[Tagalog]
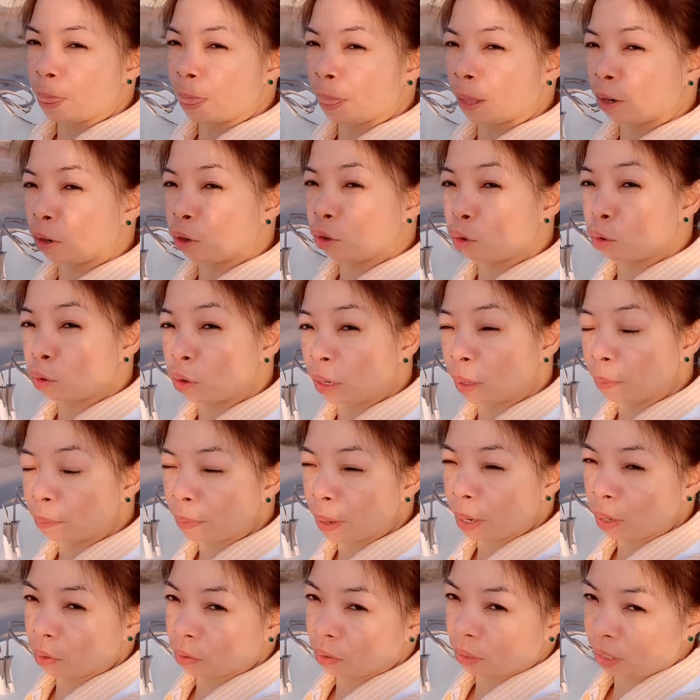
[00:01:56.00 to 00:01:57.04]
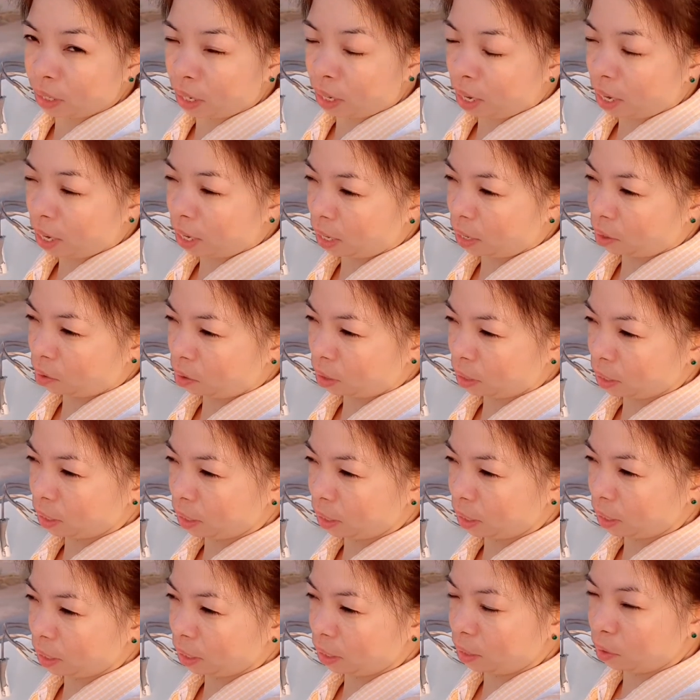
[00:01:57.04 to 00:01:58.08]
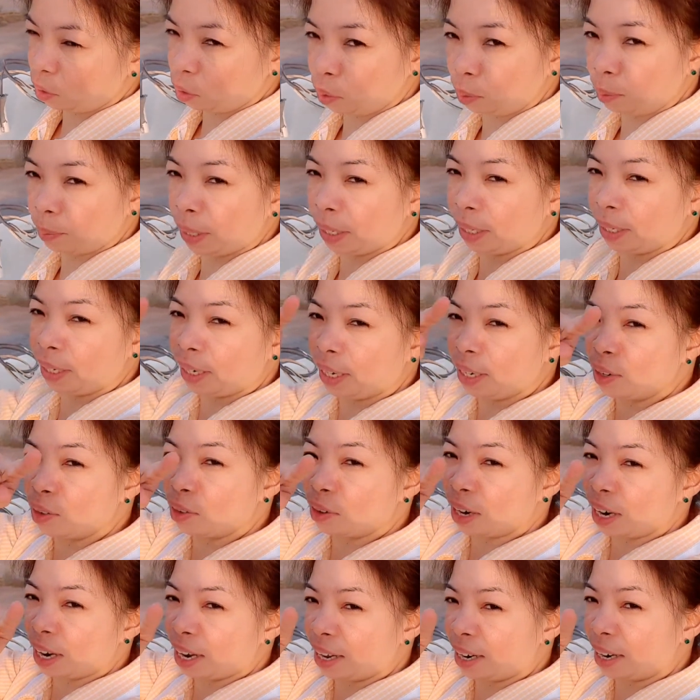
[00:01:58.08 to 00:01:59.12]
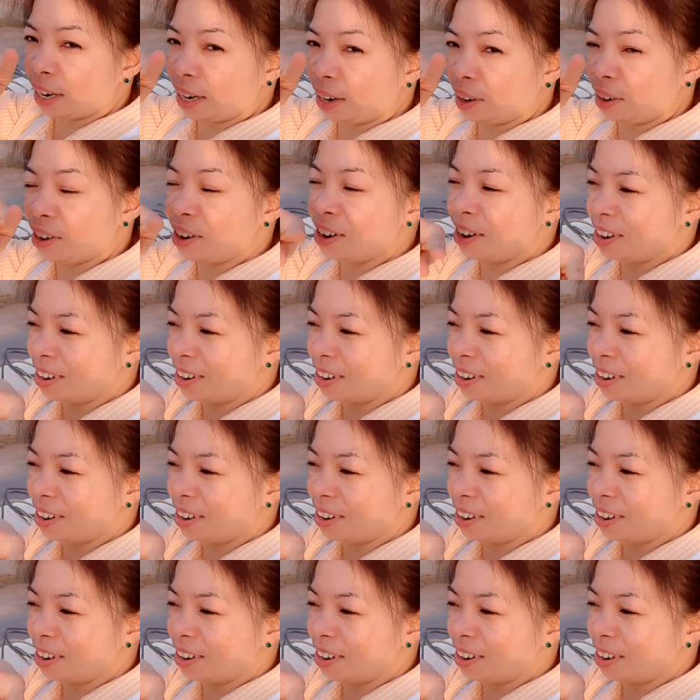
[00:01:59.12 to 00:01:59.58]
Naluduling pa ako sa araw kasi doon banda yung araw.